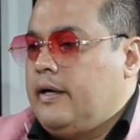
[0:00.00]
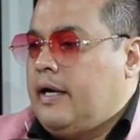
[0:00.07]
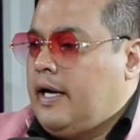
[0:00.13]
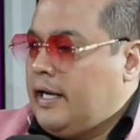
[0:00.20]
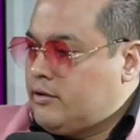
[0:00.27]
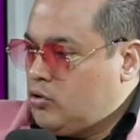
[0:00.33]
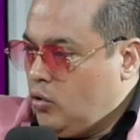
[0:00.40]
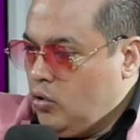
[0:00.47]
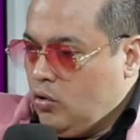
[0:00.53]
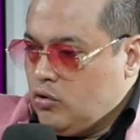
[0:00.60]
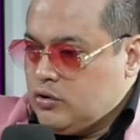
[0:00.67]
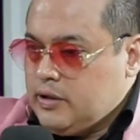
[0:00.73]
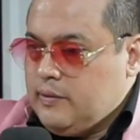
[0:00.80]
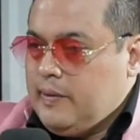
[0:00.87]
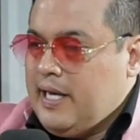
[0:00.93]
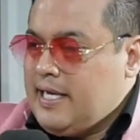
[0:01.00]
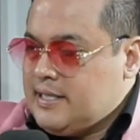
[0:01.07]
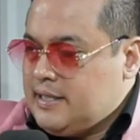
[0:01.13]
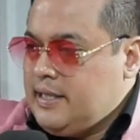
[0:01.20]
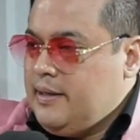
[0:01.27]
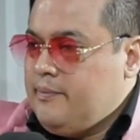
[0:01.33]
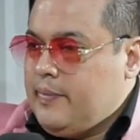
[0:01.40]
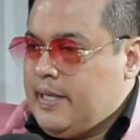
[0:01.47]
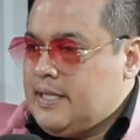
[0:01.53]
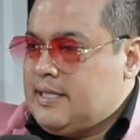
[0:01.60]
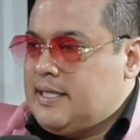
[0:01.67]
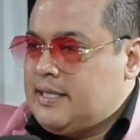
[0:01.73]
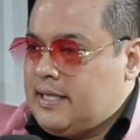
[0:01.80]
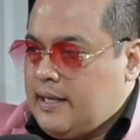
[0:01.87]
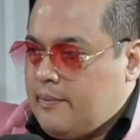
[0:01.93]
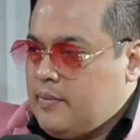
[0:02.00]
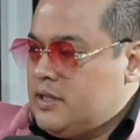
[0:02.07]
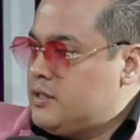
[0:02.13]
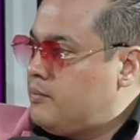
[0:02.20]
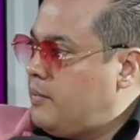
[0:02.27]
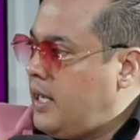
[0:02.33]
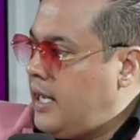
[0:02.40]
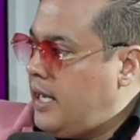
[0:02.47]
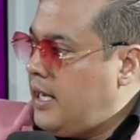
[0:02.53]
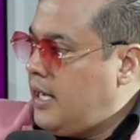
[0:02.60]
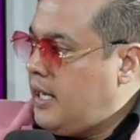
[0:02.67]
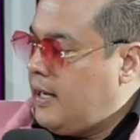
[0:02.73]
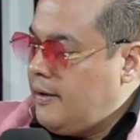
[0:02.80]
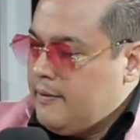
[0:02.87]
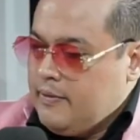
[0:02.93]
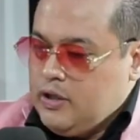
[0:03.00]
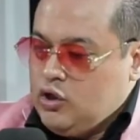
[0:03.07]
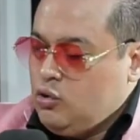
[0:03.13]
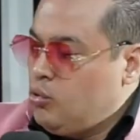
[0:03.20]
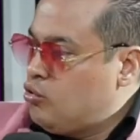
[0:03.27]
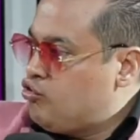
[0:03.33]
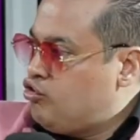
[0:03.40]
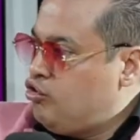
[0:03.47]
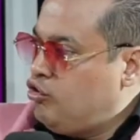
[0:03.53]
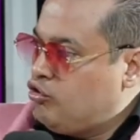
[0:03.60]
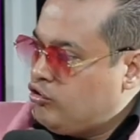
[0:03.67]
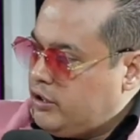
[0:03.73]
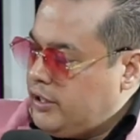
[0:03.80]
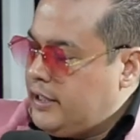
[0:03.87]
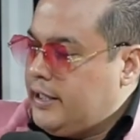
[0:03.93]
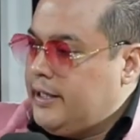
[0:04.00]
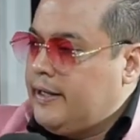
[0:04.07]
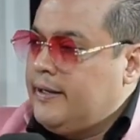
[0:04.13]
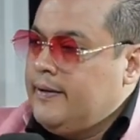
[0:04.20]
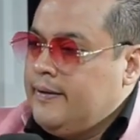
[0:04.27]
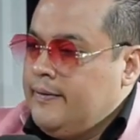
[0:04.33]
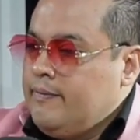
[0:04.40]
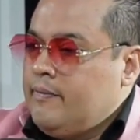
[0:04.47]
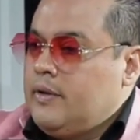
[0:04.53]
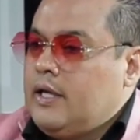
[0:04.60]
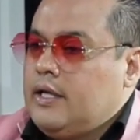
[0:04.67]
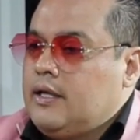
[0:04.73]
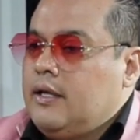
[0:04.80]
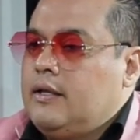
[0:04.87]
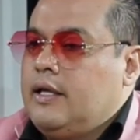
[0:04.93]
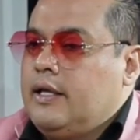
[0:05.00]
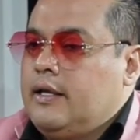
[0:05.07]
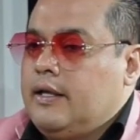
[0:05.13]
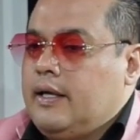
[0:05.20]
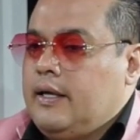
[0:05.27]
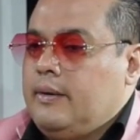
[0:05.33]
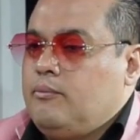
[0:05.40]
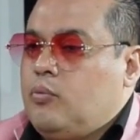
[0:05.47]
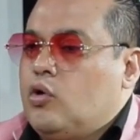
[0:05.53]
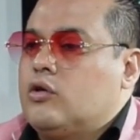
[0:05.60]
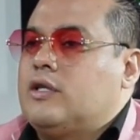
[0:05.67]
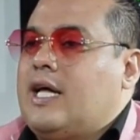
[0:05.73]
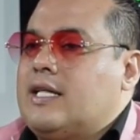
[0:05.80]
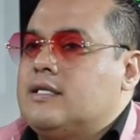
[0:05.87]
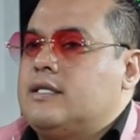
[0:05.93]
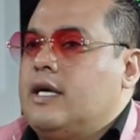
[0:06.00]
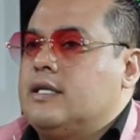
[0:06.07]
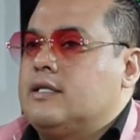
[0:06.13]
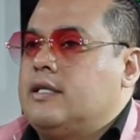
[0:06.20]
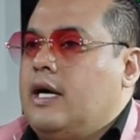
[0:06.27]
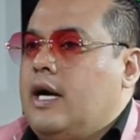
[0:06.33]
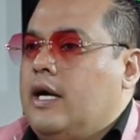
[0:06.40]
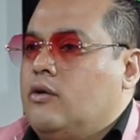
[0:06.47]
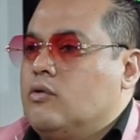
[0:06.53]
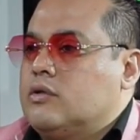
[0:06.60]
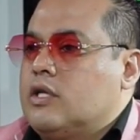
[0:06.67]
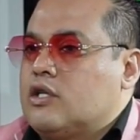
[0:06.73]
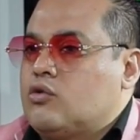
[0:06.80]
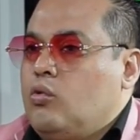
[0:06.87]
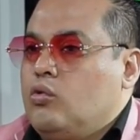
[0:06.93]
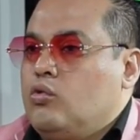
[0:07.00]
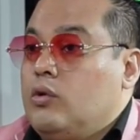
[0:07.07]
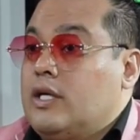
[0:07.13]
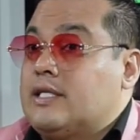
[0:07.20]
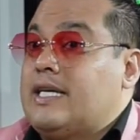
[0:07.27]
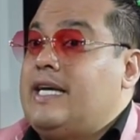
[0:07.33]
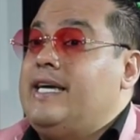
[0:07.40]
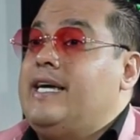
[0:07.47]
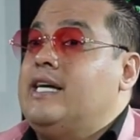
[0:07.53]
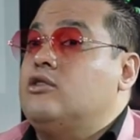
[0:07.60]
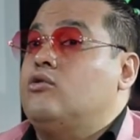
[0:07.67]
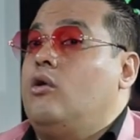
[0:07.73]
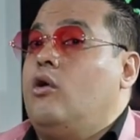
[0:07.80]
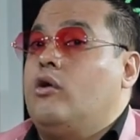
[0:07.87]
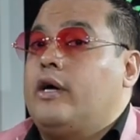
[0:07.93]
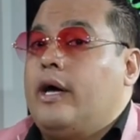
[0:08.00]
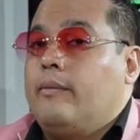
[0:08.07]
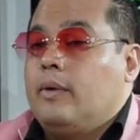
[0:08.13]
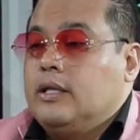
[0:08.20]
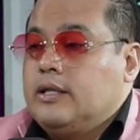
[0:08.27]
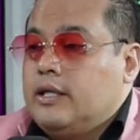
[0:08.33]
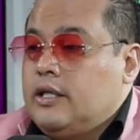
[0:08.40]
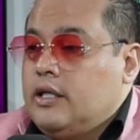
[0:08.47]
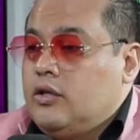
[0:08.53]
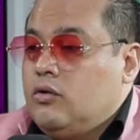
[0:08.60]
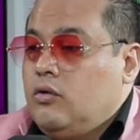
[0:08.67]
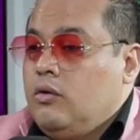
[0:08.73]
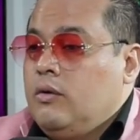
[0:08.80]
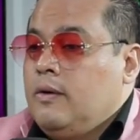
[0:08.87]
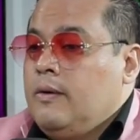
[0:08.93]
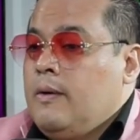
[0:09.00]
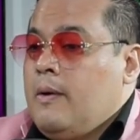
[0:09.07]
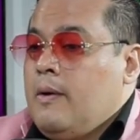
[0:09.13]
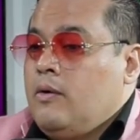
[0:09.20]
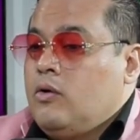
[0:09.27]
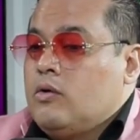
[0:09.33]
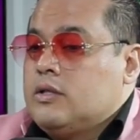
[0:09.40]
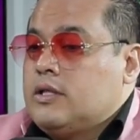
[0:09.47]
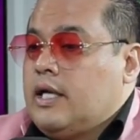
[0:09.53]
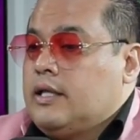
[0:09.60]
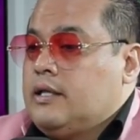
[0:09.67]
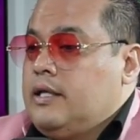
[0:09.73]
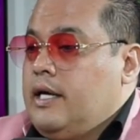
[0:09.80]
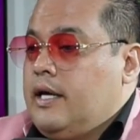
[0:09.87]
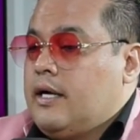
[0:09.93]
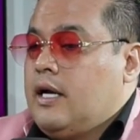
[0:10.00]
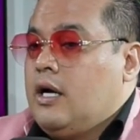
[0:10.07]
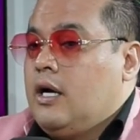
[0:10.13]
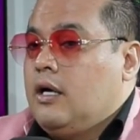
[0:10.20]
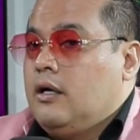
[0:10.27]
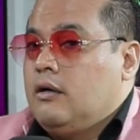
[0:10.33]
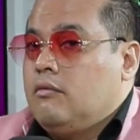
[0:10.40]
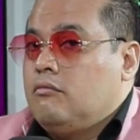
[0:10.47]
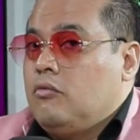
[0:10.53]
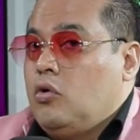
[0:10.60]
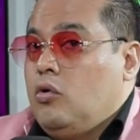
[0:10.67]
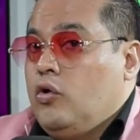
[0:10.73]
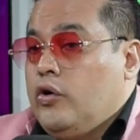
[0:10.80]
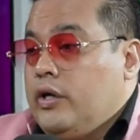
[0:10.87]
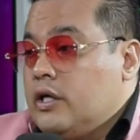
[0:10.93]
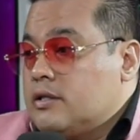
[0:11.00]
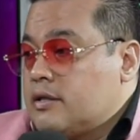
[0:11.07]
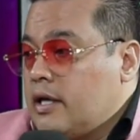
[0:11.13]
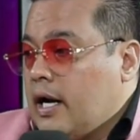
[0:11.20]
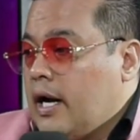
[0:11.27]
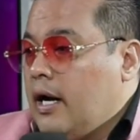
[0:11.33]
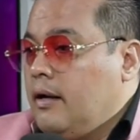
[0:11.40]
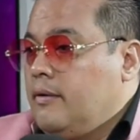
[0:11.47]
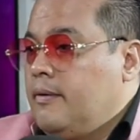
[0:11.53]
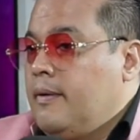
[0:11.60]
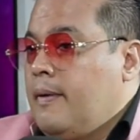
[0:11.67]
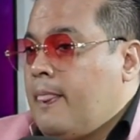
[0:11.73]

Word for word: a todos los niveles siempre es esa misma inducción de, de, importancia hacia nuestras culturas y eso es lo que ha mantenido nuestra tierra hoy está